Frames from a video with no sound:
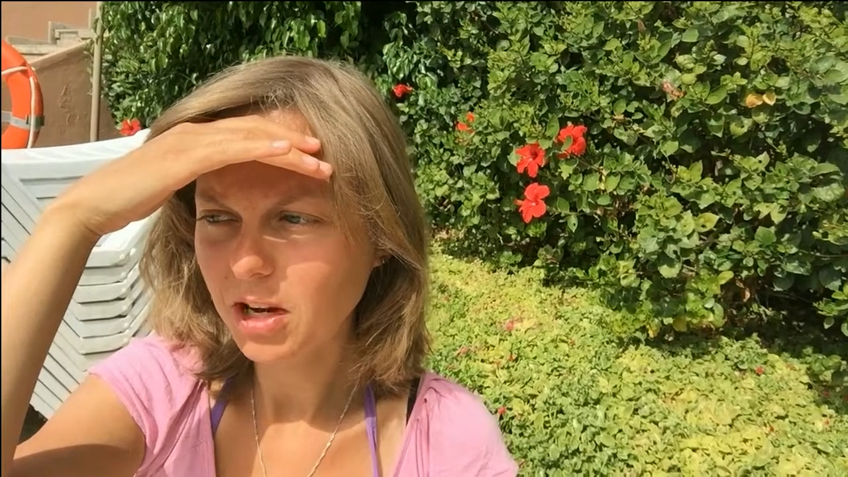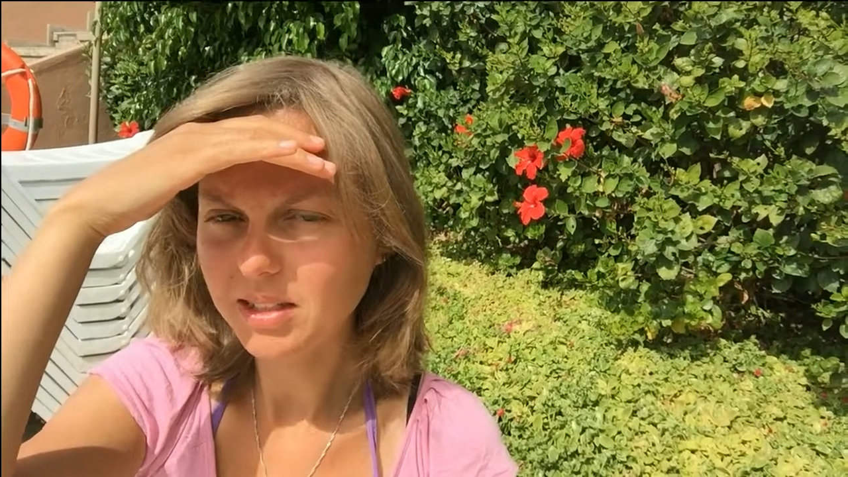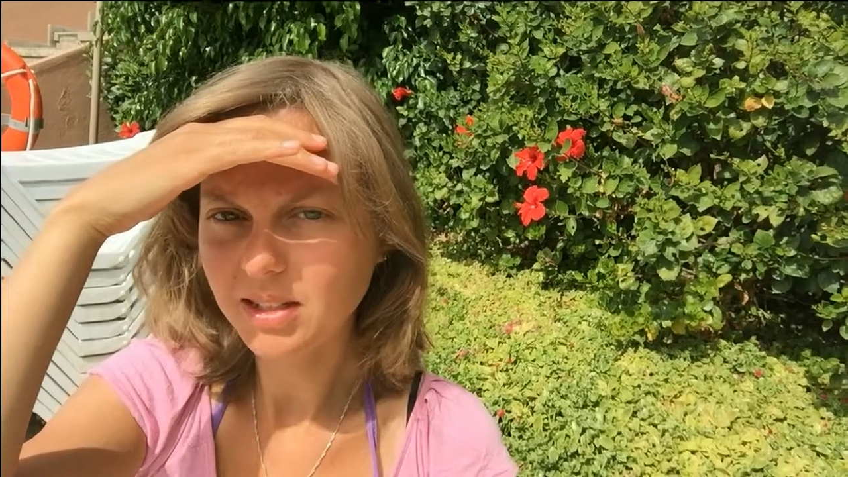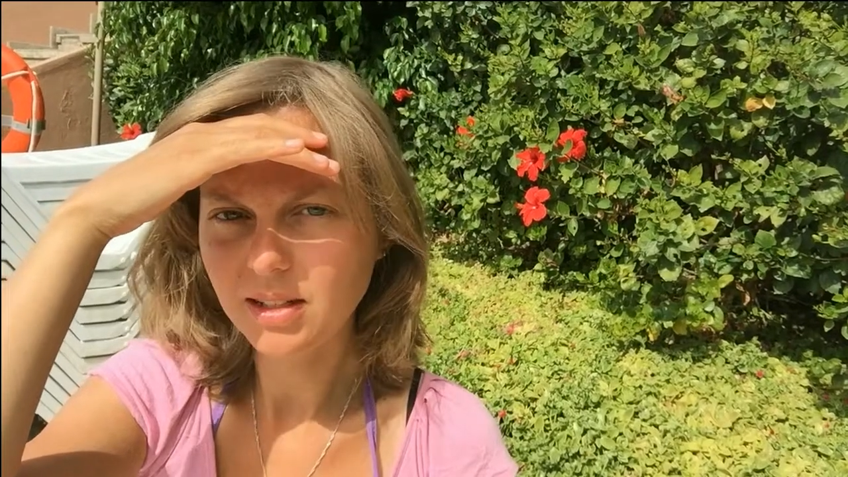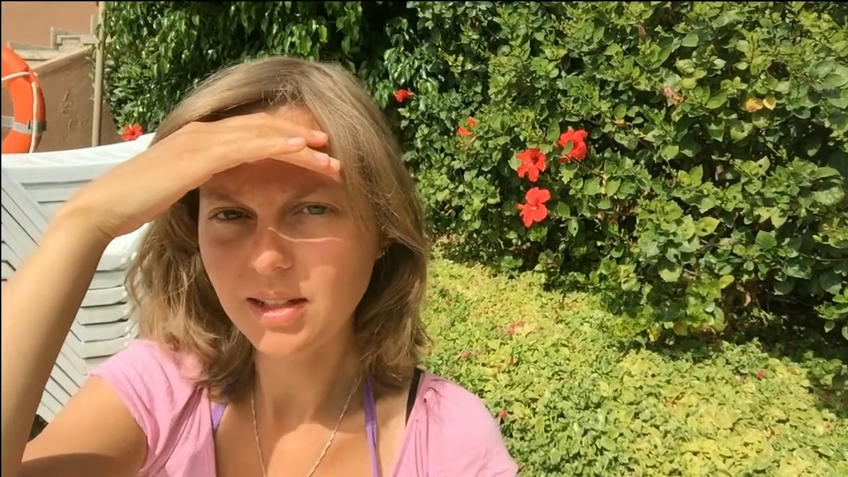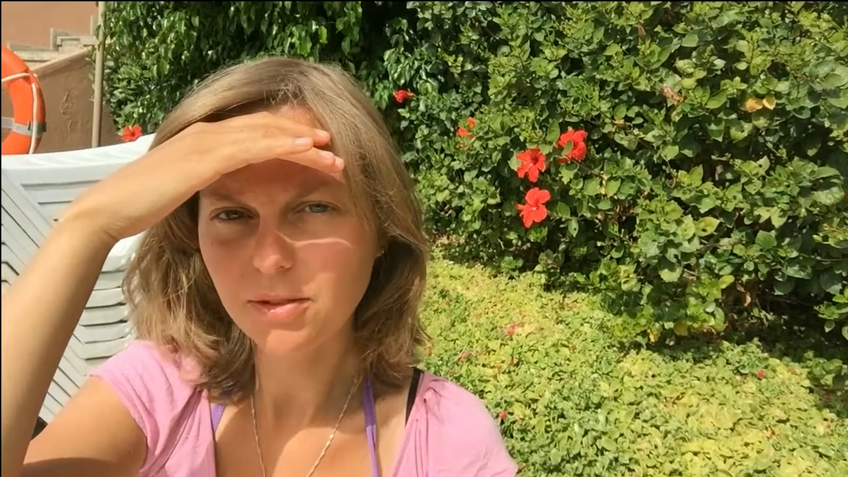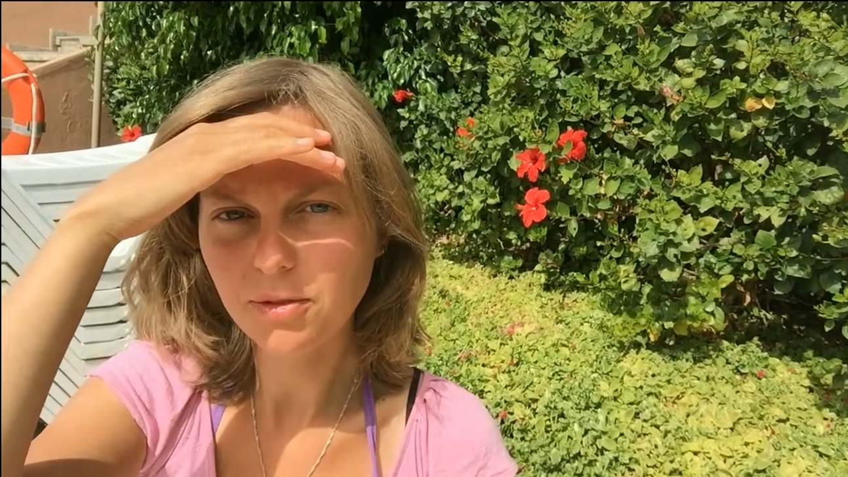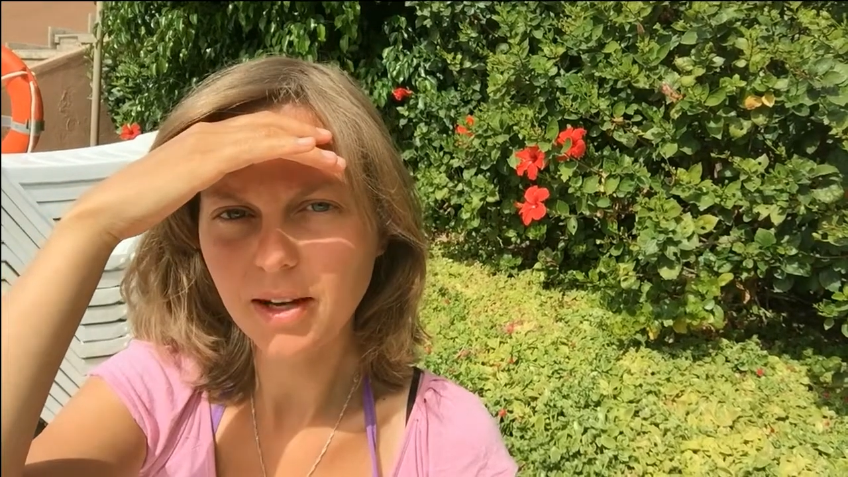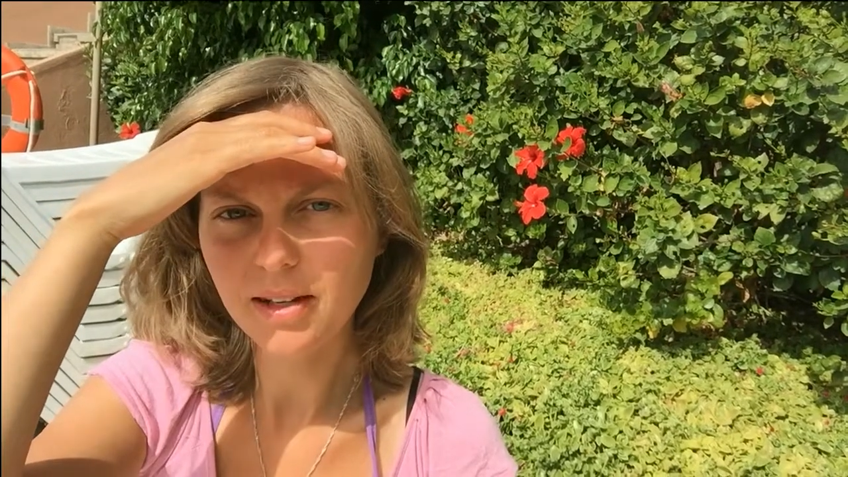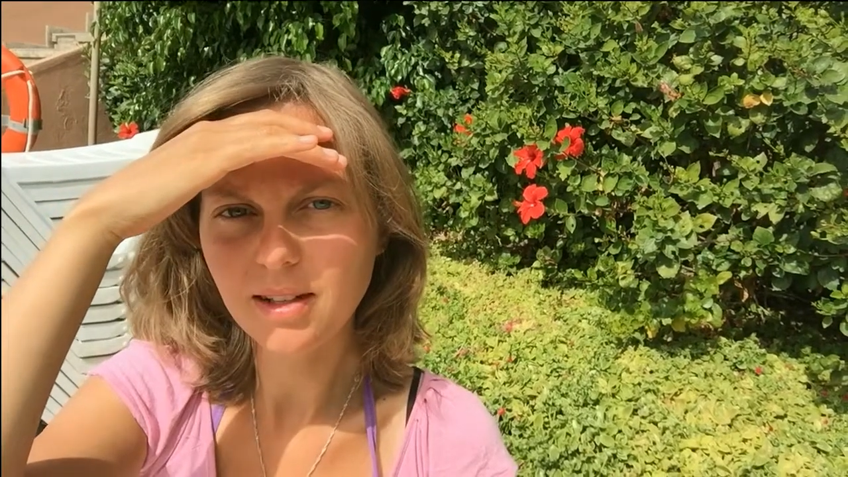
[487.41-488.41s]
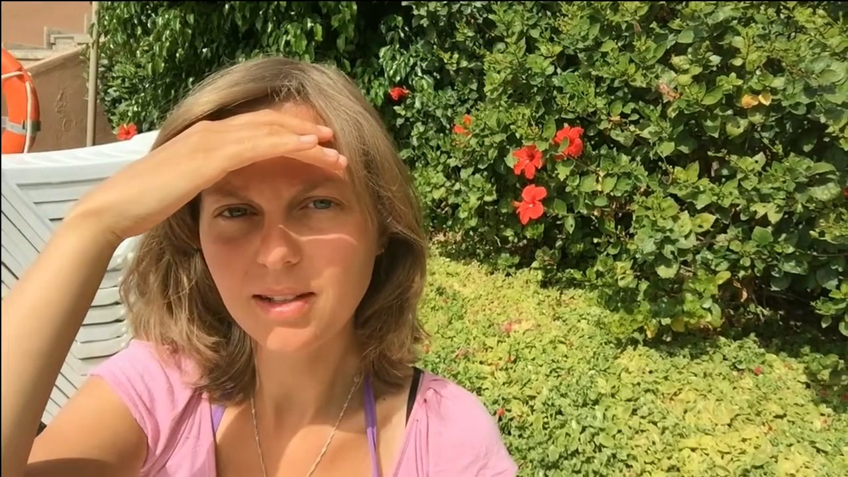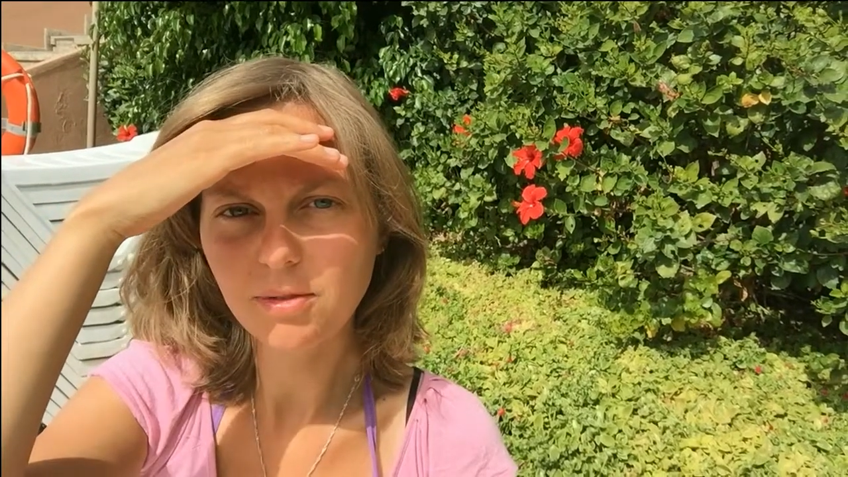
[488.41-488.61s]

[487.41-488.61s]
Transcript: hat sich nichts verändert.